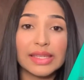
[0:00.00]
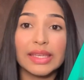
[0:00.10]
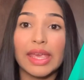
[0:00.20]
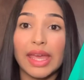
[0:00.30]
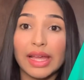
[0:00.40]

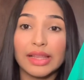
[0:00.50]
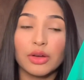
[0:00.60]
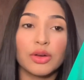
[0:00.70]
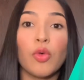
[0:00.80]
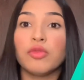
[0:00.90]
que
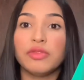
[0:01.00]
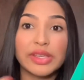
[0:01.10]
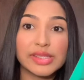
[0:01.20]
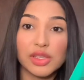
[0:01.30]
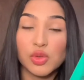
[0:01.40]
ela
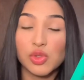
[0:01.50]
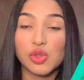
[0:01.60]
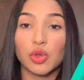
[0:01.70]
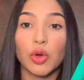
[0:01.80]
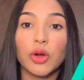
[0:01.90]
ouvisse a sua
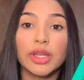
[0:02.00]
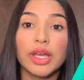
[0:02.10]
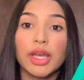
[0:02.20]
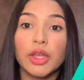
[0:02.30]
história